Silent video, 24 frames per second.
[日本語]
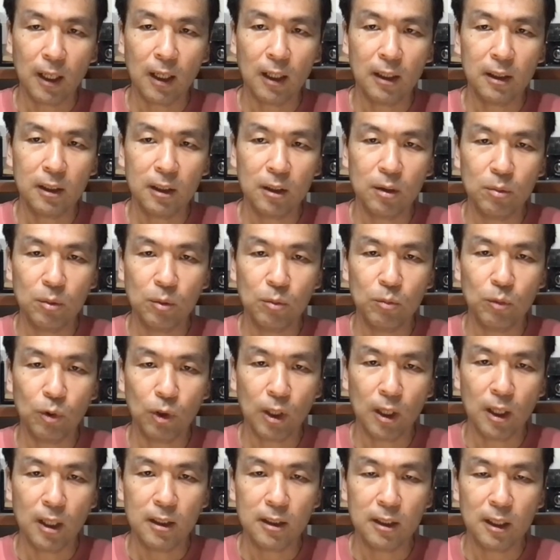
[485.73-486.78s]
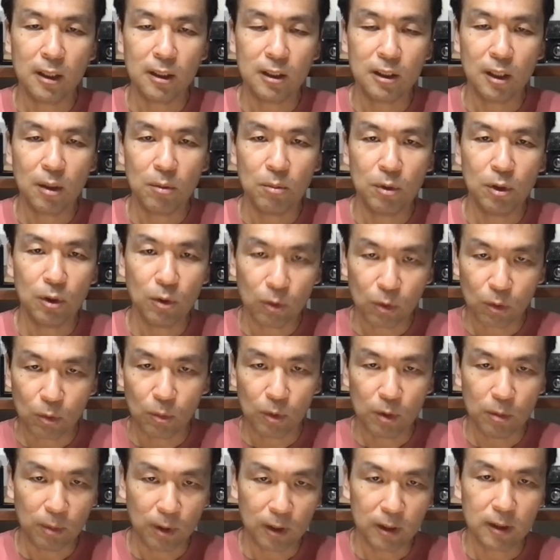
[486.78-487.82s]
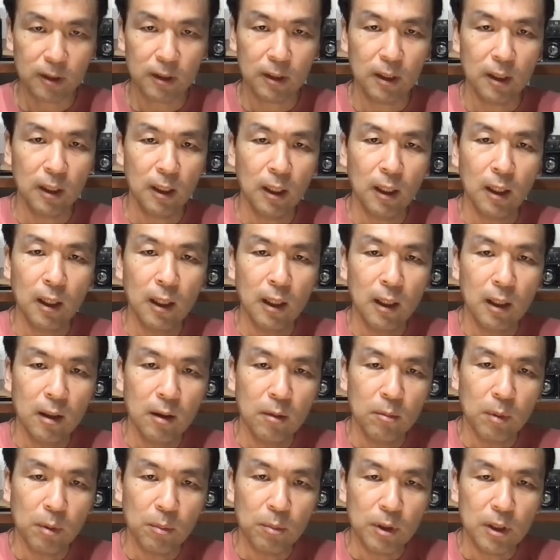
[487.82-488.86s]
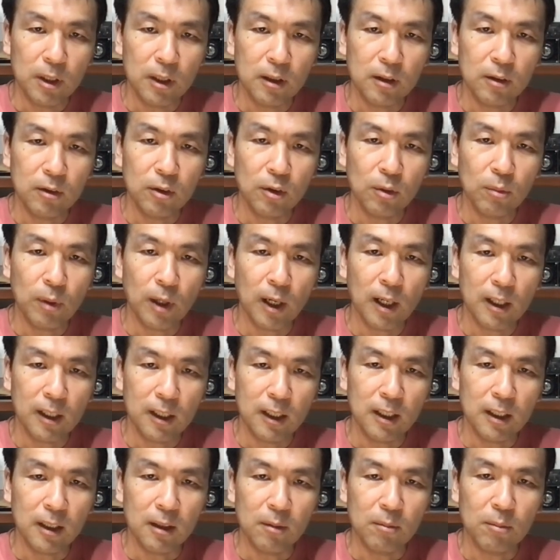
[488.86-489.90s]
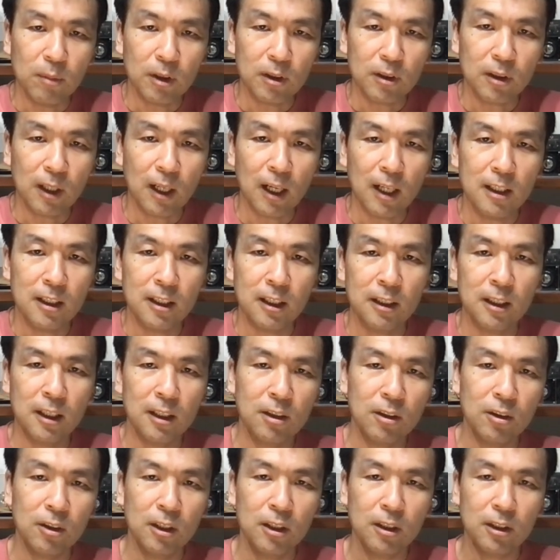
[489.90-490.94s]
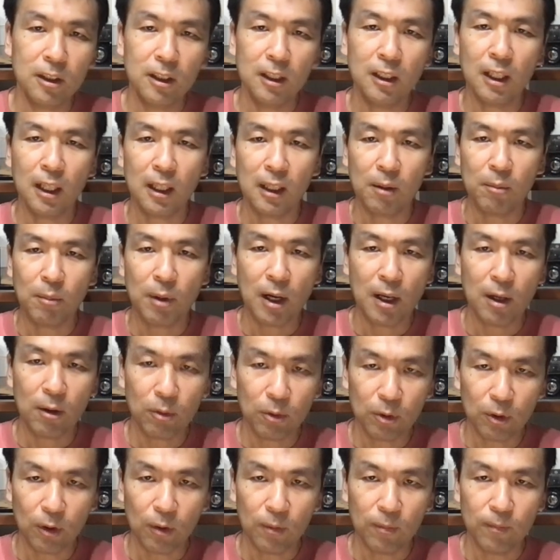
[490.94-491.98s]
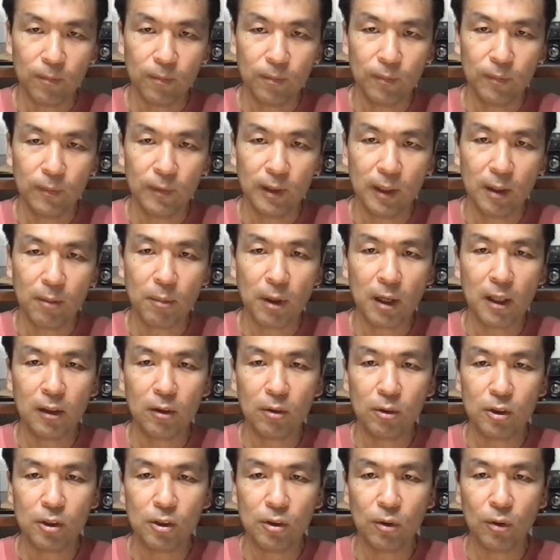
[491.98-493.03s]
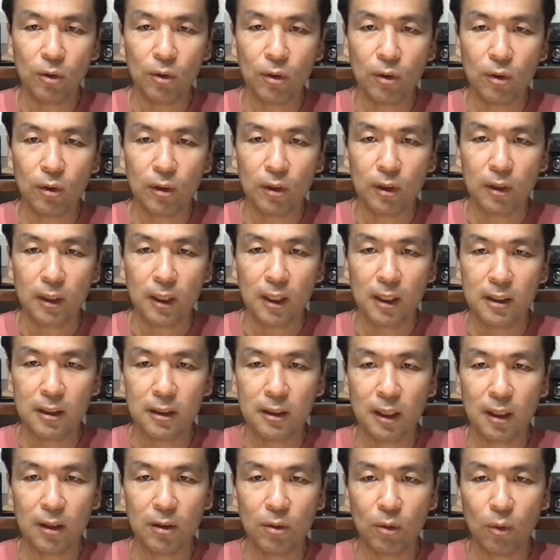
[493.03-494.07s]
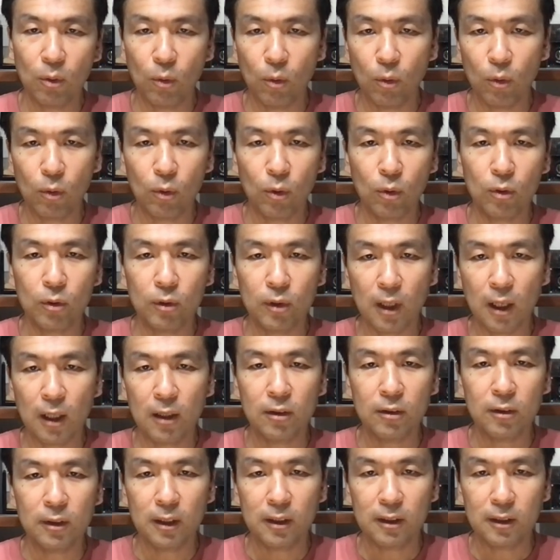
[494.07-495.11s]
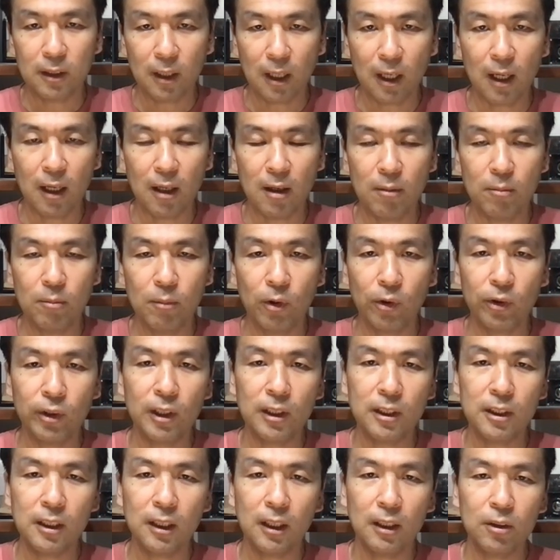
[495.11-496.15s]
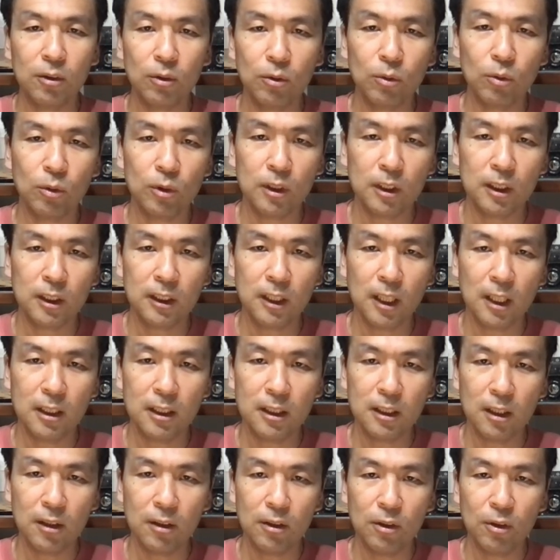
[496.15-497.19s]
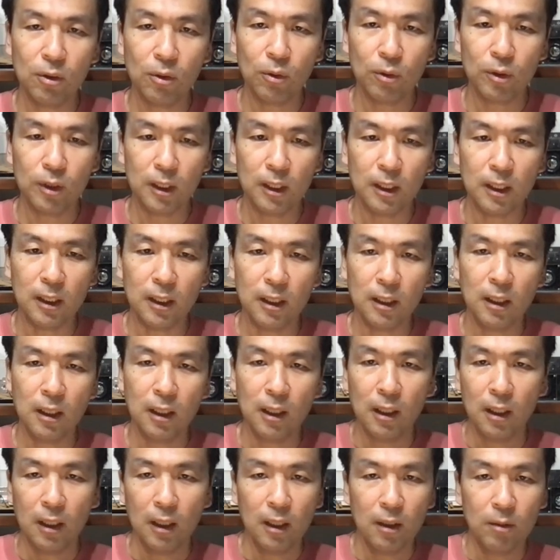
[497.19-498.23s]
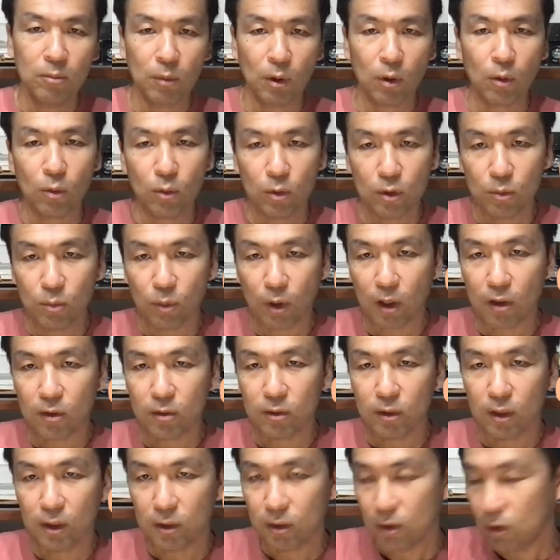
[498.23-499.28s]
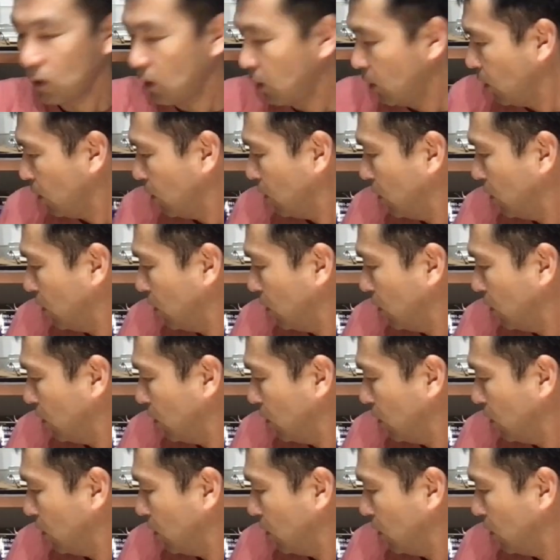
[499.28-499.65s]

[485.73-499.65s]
かってる分も計算してみようと思います、まあ、B 君の場合まず会社設立に7万円ほどで毎年の決算の報告があるんですが、まあ、私がちょっと実践してるように、まあ、ここにもあるんですが、